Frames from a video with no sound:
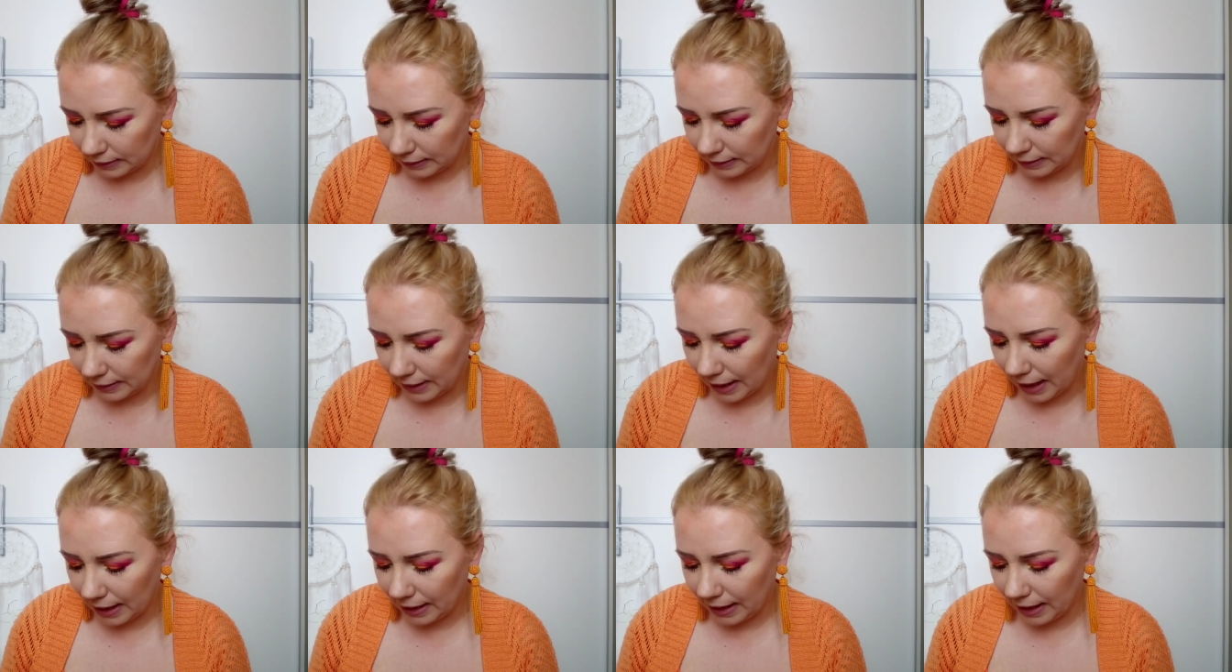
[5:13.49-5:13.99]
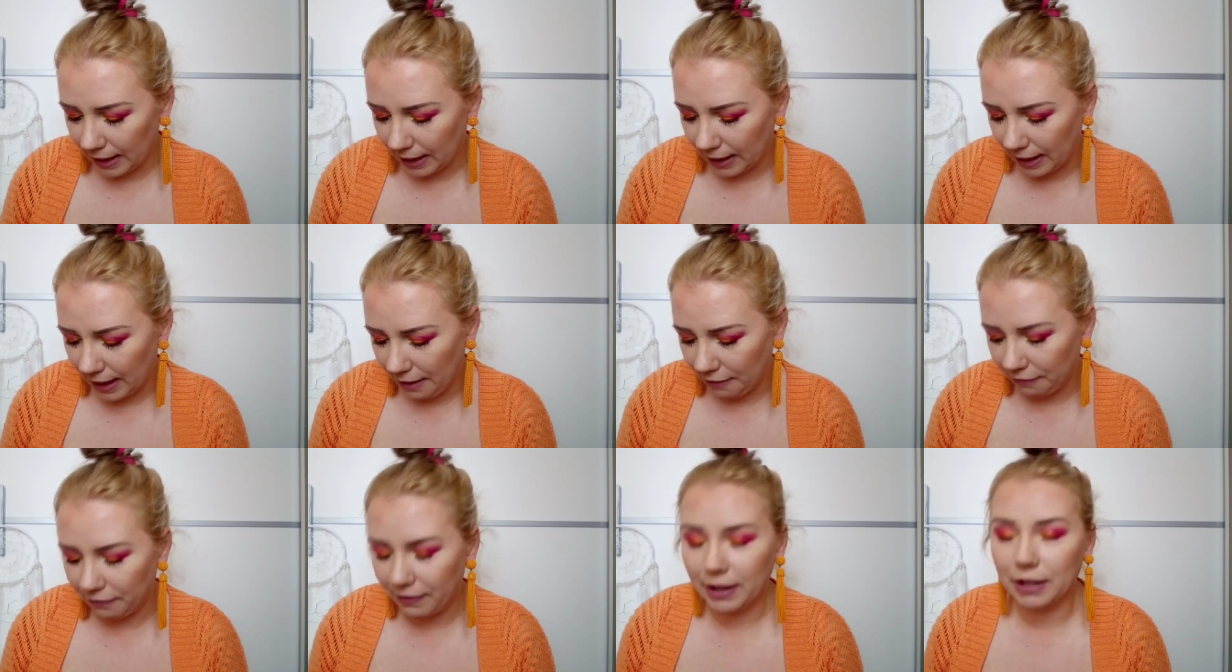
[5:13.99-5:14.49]

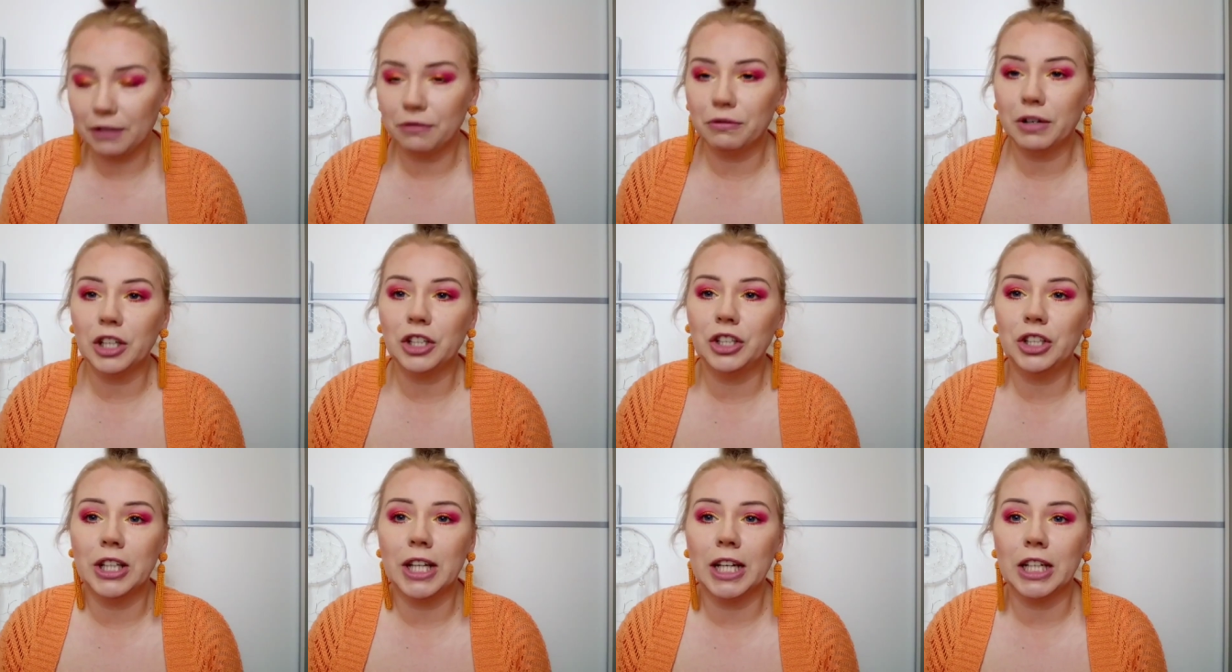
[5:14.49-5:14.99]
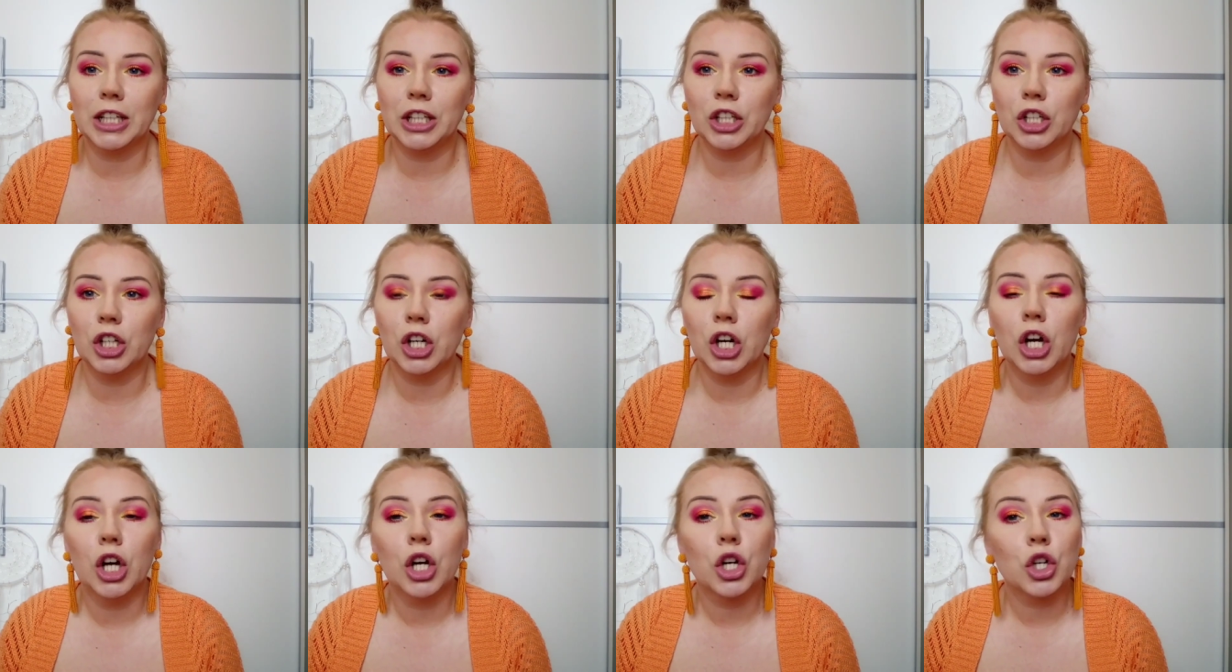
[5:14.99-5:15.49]
daje efekt właśnie
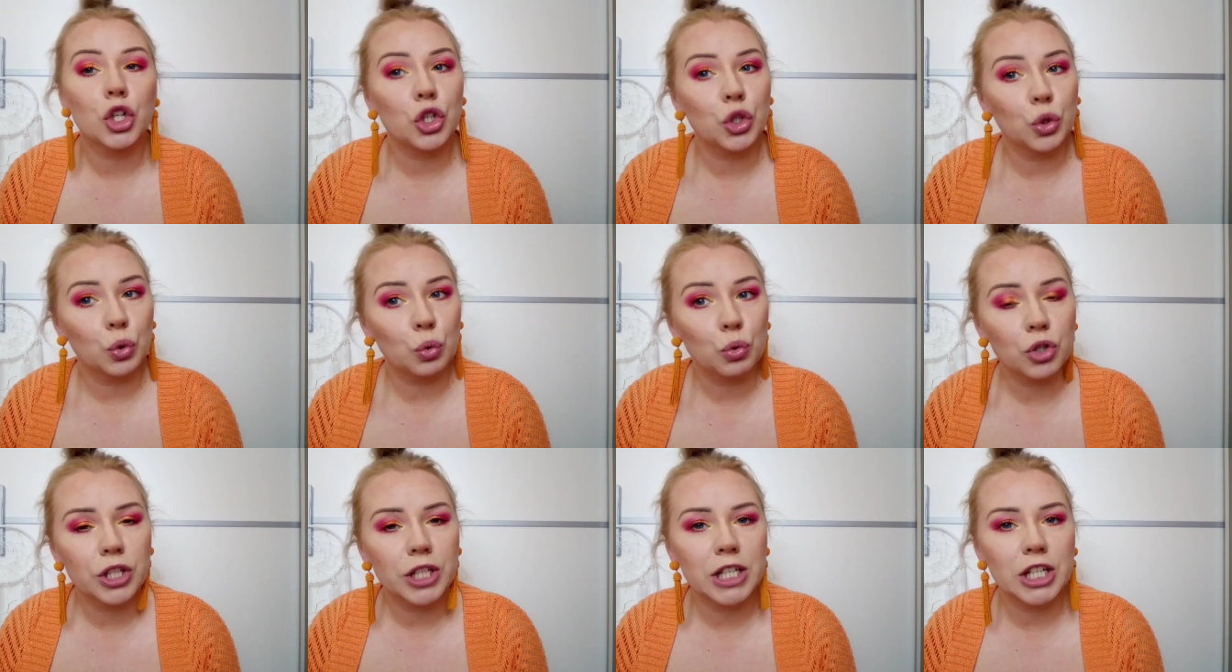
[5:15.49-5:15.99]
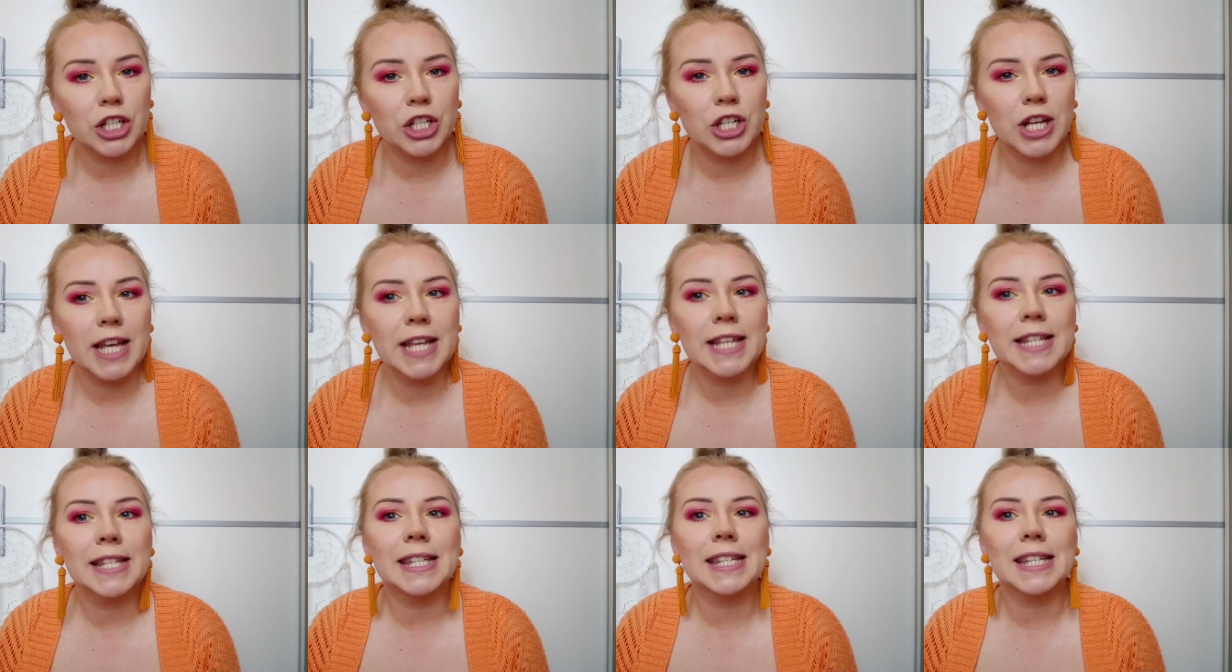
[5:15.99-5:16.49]
takich sztucznych
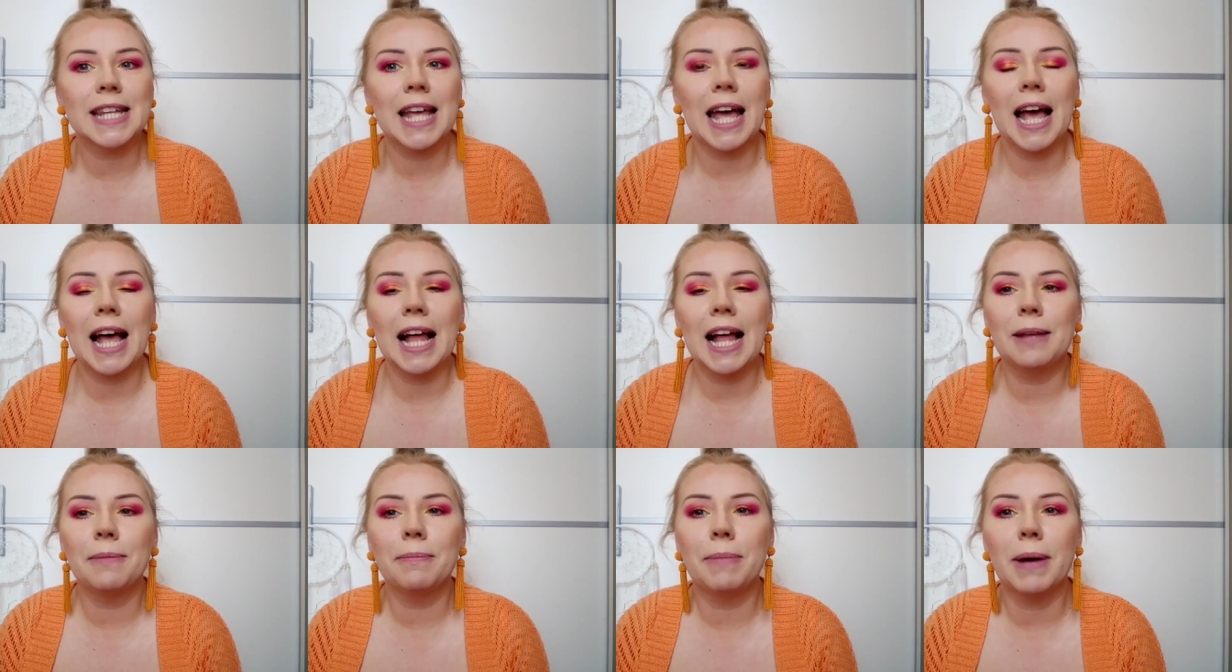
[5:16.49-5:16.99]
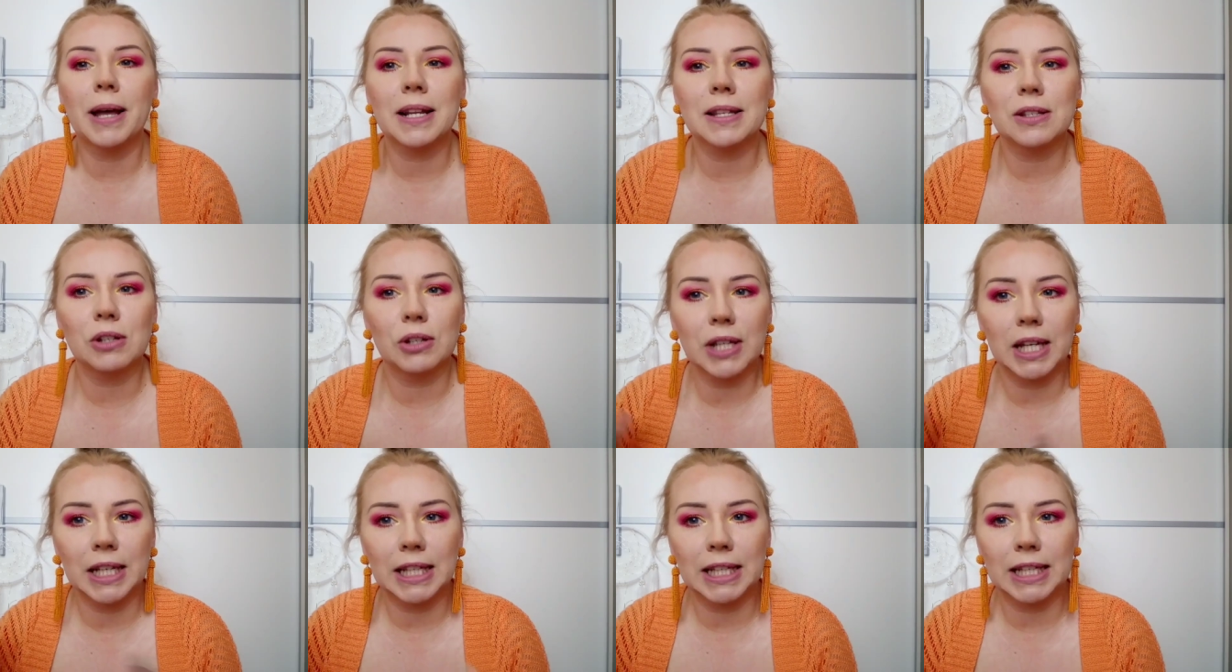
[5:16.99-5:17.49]
rzęs, ale
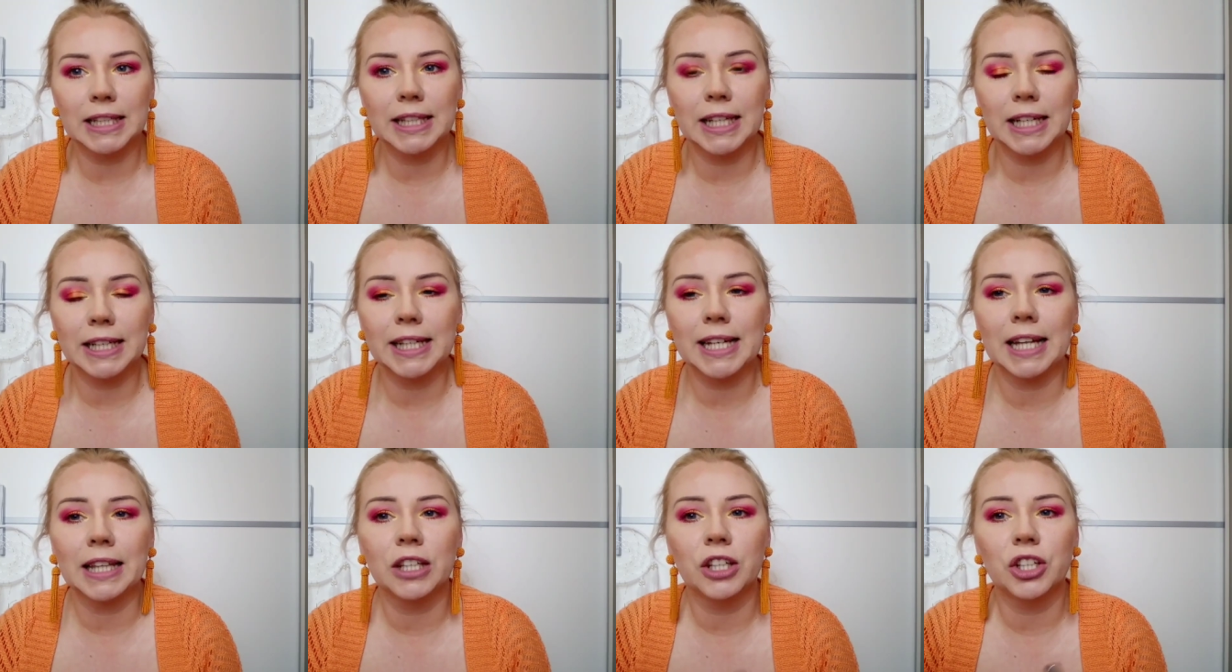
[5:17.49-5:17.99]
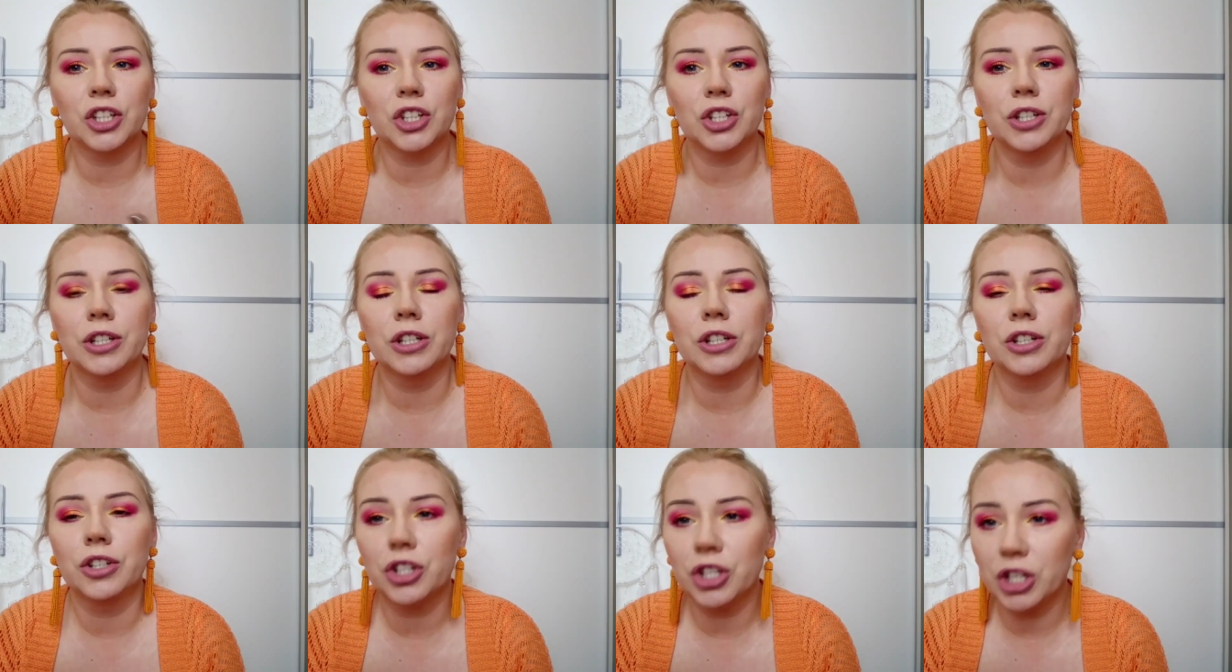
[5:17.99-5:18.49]
bardzo takich delikatnych.
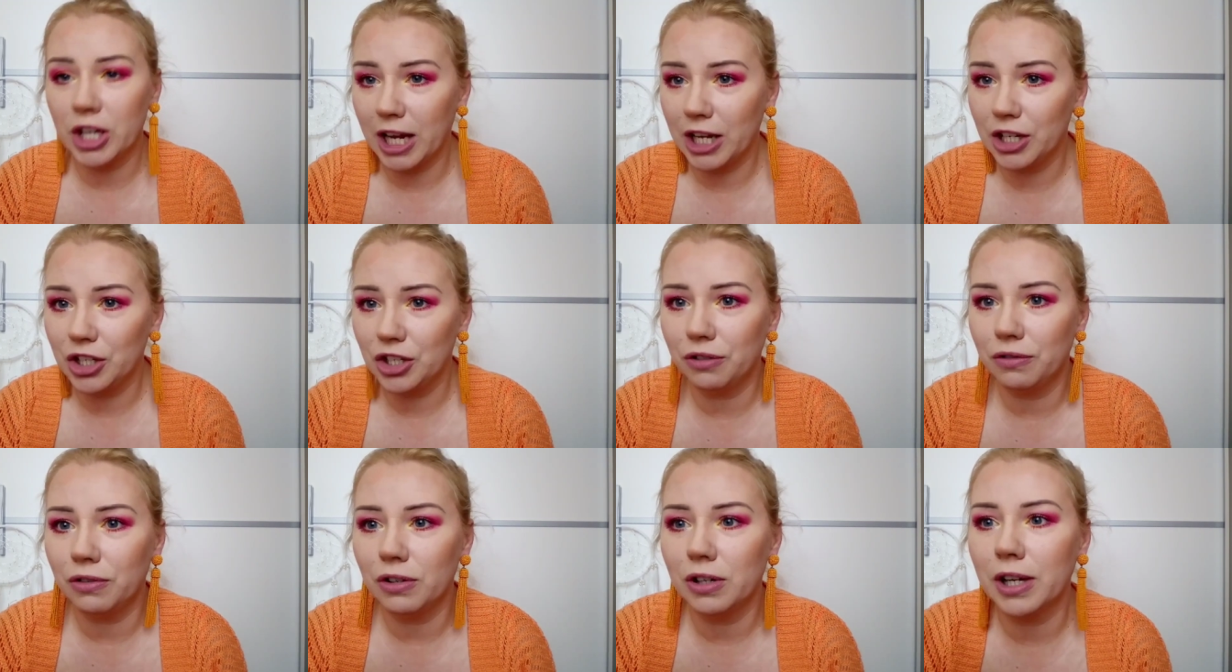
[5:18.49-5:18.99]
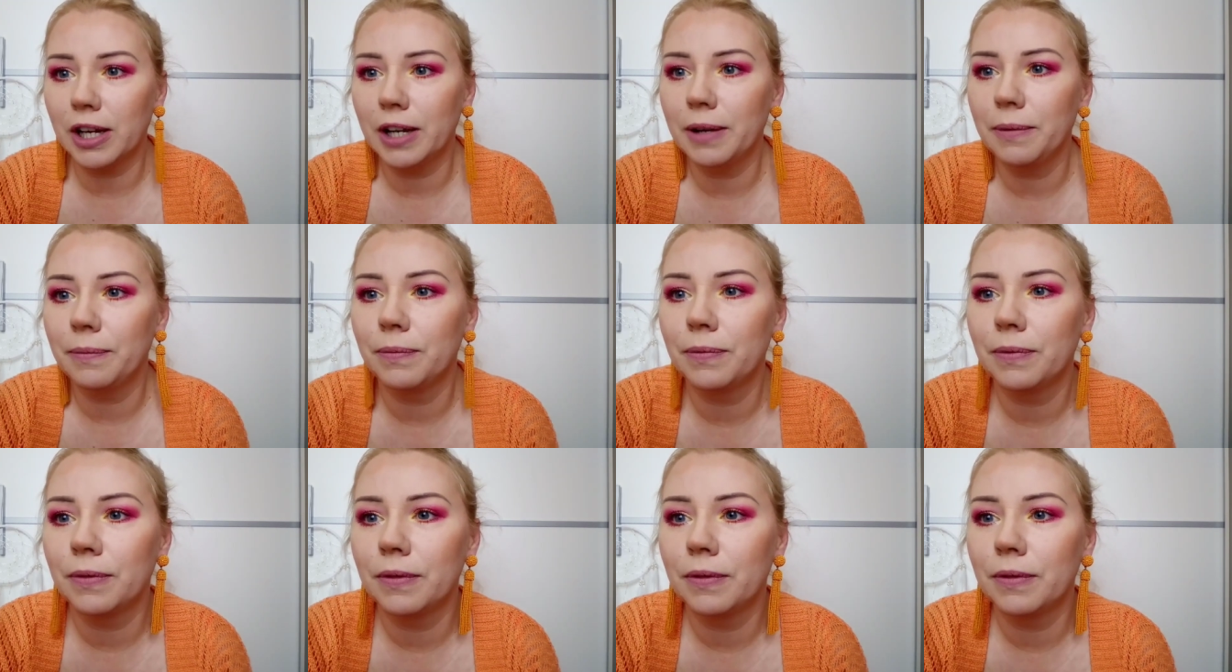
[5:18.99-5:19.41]
Czekajcie chwilkę.